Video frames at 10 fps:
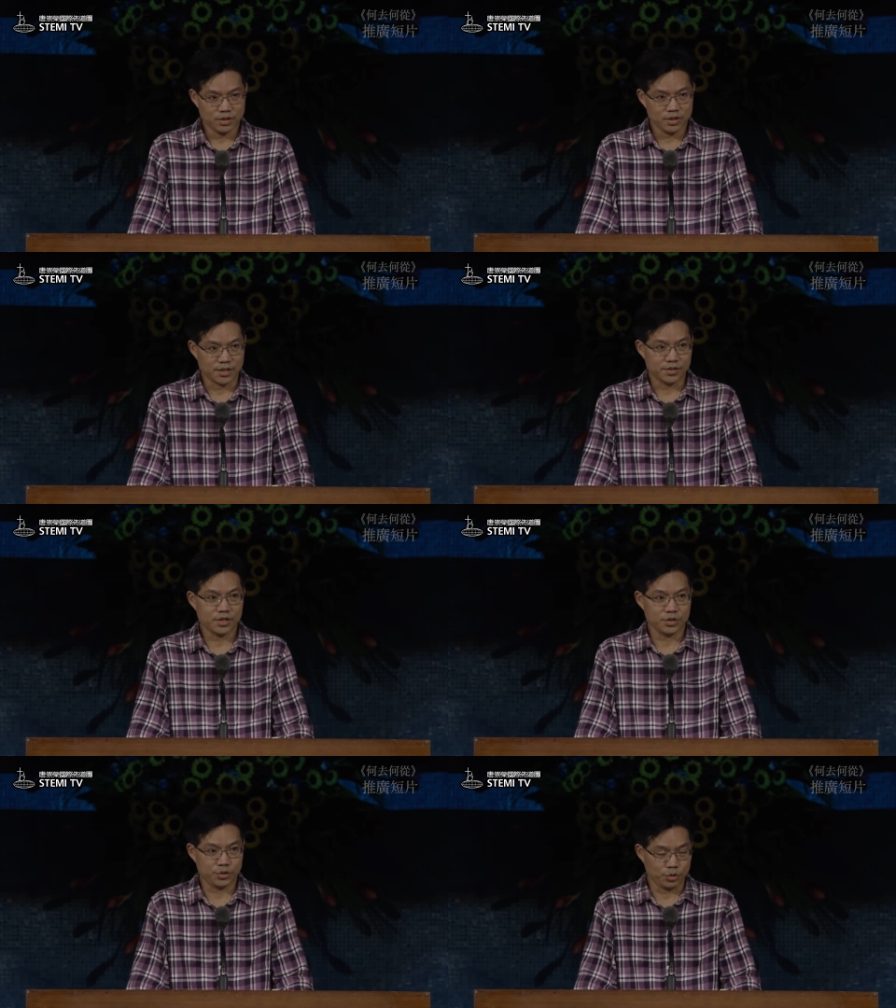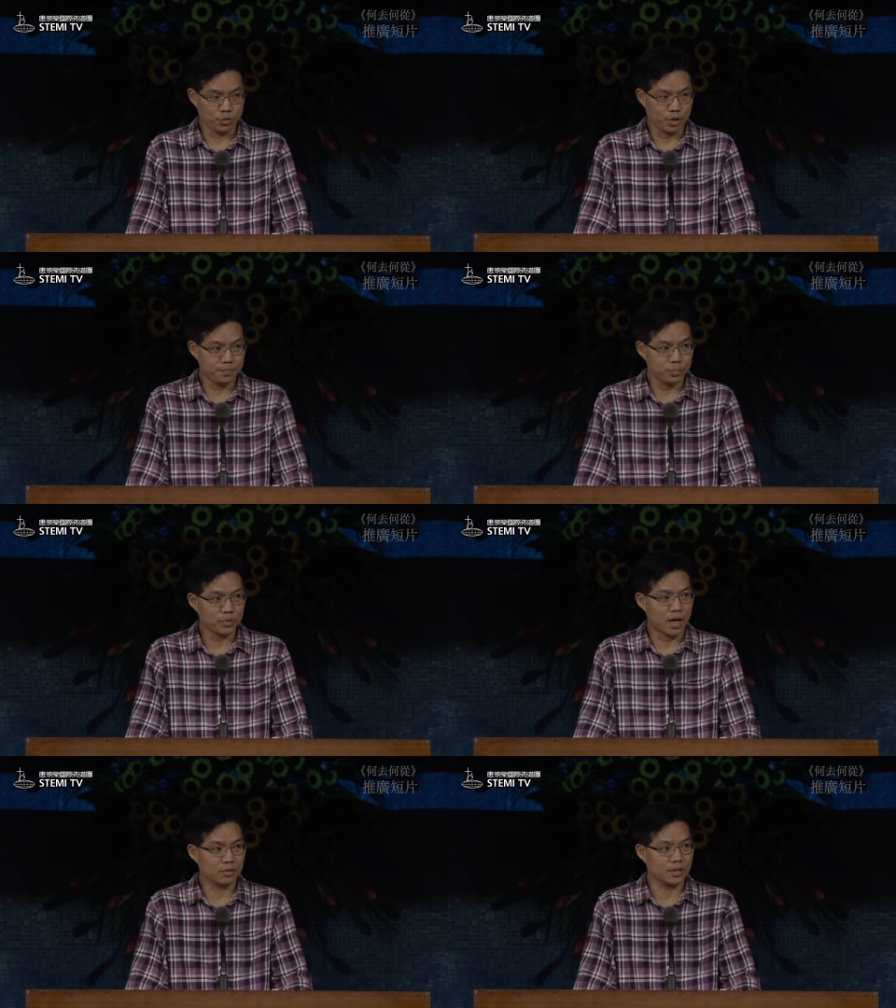城市巡回布
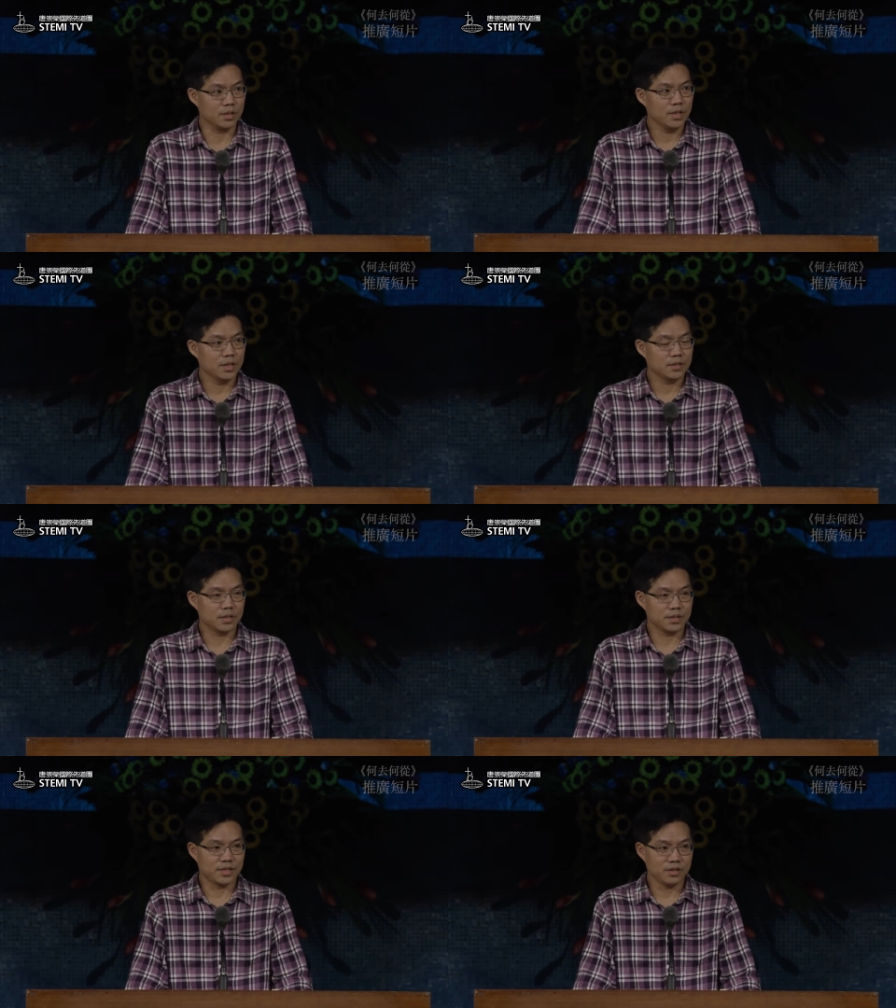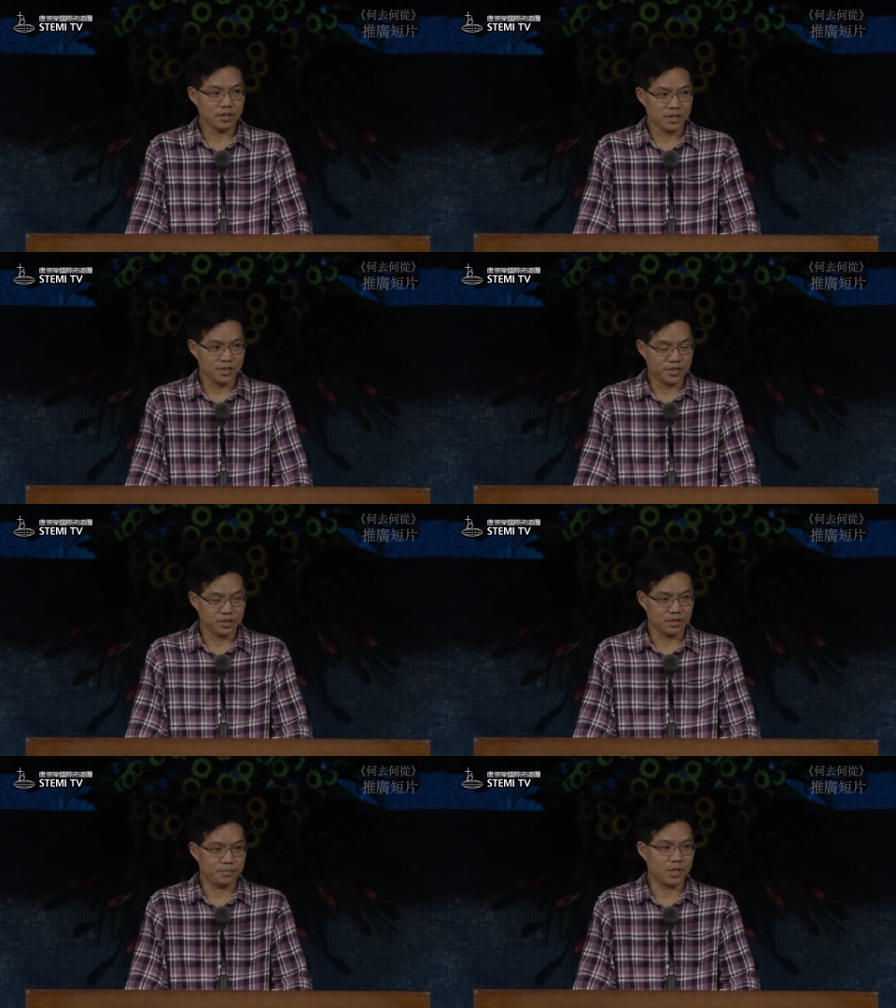道的这个身体力
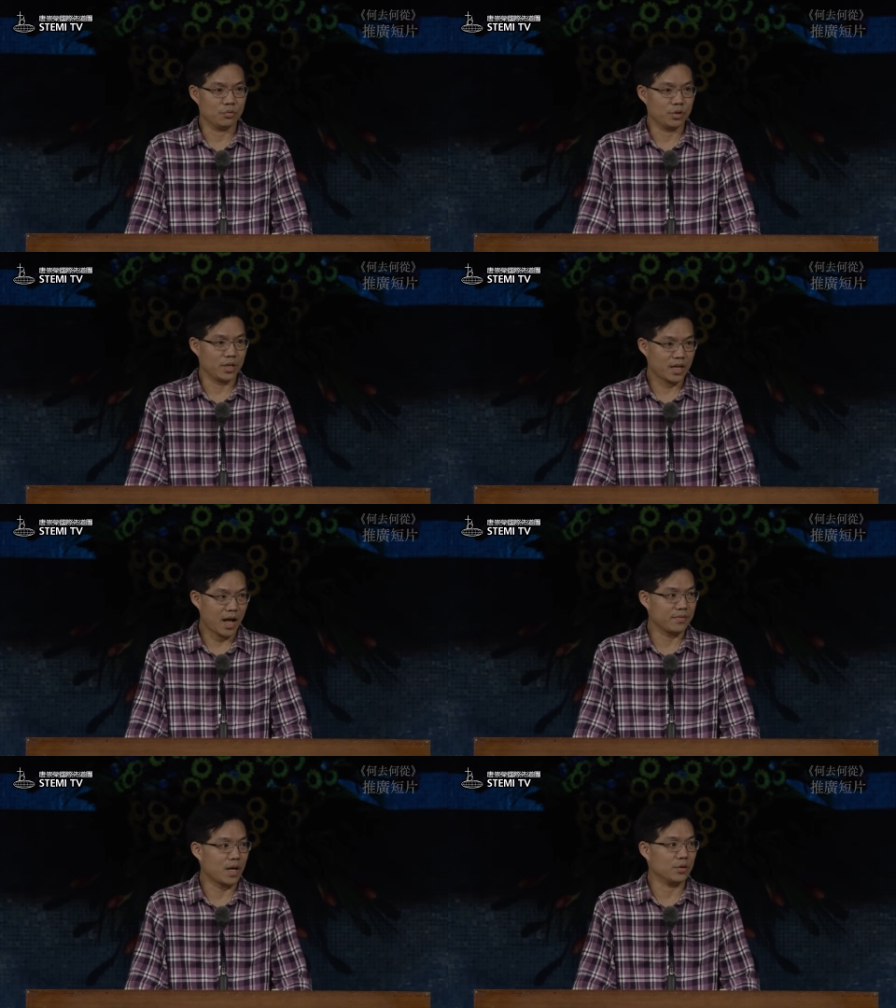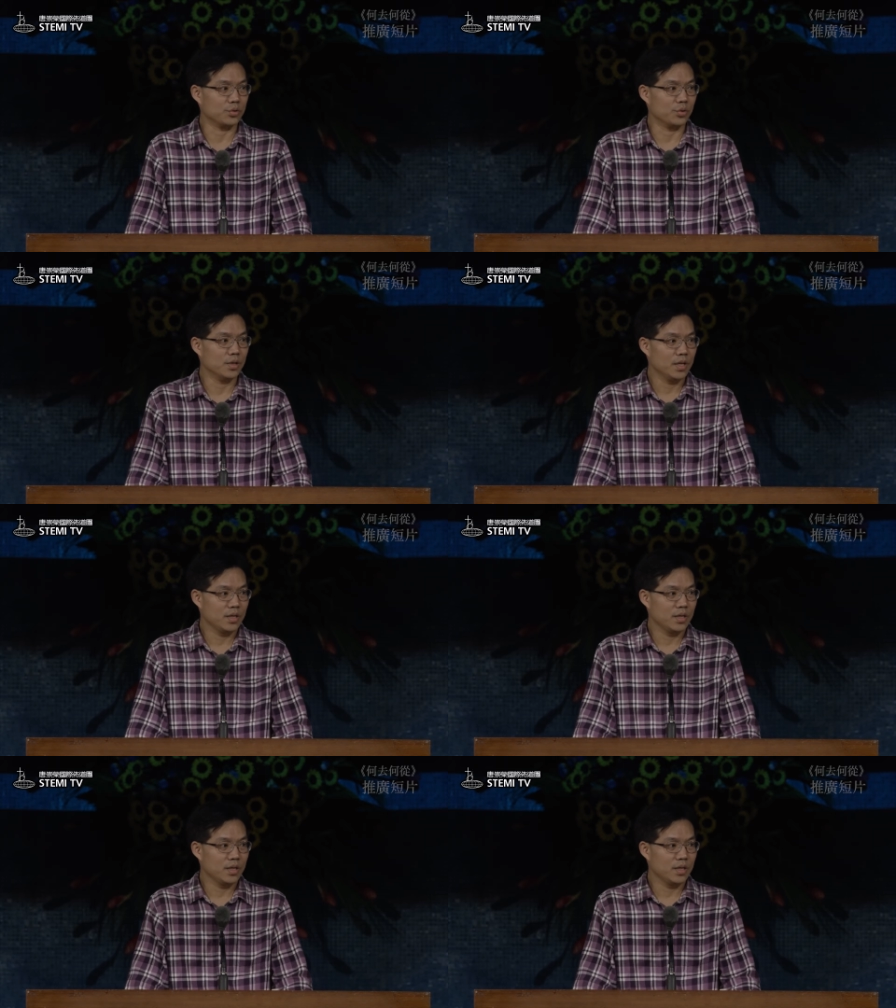行里面，我可以看到说，